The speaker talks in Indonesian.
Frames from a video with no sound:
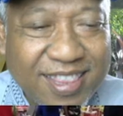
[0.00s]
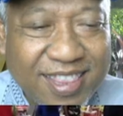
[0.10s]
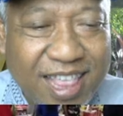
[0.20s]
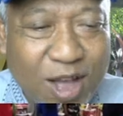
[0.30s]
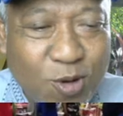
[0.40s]

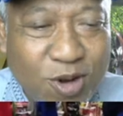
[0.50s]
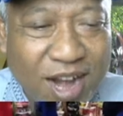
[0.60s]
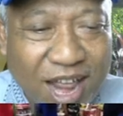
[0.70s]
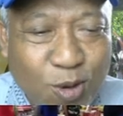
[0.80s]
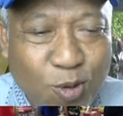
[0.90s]
tahun
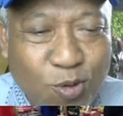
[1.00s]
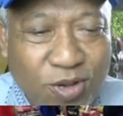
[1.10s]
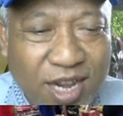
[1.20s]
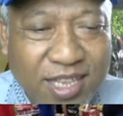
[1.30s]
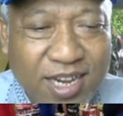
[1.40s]
lalu
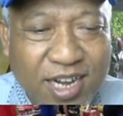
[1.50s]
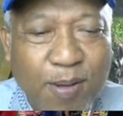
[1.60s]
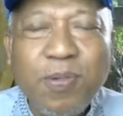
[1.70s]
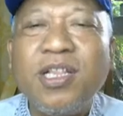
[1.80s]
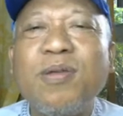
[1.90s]
saja
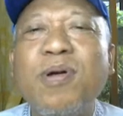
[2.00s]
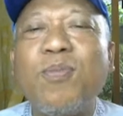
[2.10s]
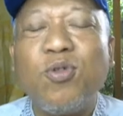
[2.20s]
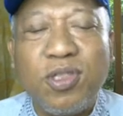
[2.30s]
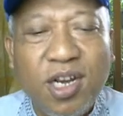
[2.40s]
dapat
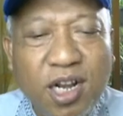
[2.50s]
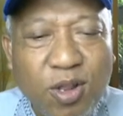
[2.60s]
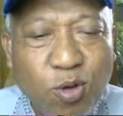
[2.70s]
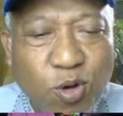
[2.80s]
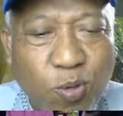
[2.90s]
50
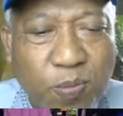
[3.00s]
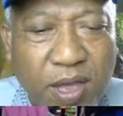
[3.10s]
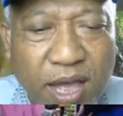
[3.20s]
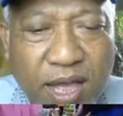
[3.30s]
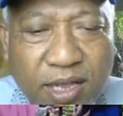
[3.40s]
triliun
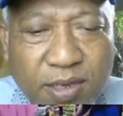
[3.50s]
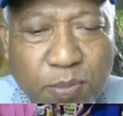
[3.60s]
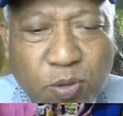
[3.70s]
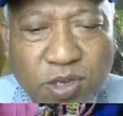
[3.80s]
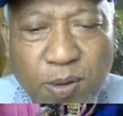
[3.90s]
rupiah.
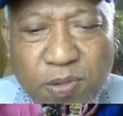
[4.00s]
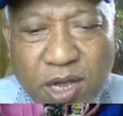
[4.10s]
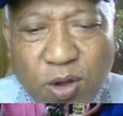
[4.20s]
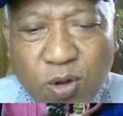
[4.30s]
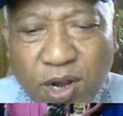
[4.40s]
Perusahaan
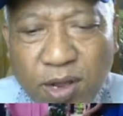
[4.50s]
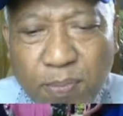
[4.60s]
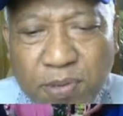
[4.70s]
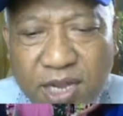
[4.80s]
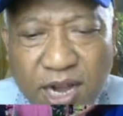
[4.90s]
minyak goreng
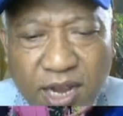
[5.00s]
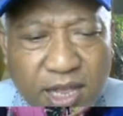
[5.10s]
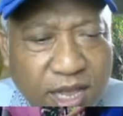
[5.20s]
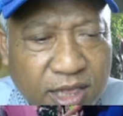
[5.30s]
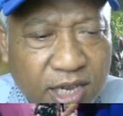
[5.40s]
besar
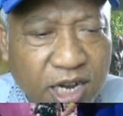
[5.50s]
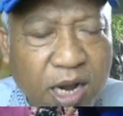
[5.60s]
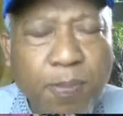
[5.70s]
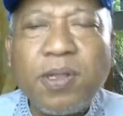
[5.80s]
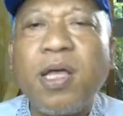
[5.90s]
tidak
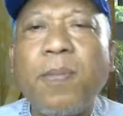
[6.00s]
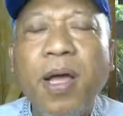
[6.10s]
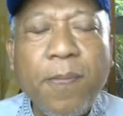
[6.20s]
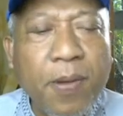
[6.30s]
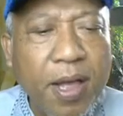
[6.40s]
dapat
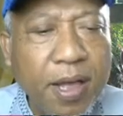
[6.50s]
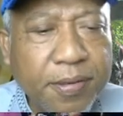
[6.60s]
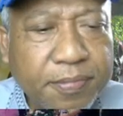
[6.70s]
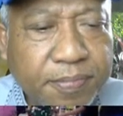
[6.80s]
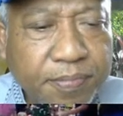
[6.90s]
apa-apa.
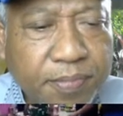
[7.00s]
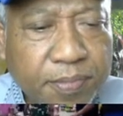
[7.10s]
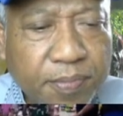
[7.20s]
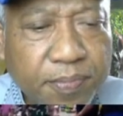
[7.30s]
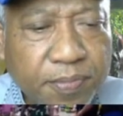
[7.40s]

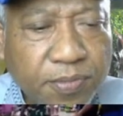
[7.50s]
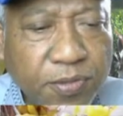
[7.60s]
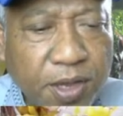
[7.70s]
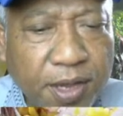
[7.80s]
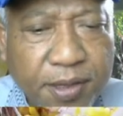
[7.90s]

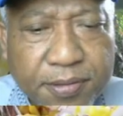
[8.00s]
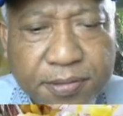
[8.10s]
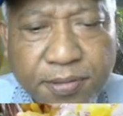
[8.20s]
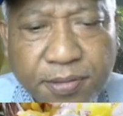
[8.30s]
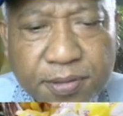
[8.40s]
Ya.
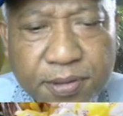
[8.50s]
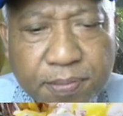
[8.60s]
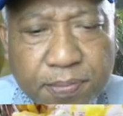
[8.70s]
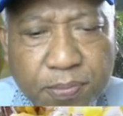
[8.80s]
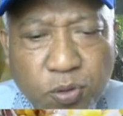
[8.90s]

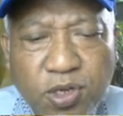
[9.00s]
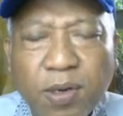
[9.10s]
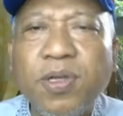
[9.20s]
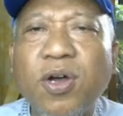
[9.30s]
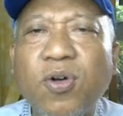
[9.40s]
Perusahaan
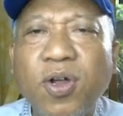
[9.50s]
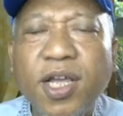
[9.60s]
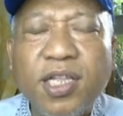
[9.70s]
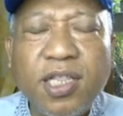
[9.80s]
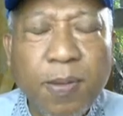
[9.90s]
minyak
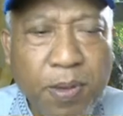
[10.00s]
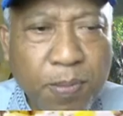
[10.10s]
goreng tapi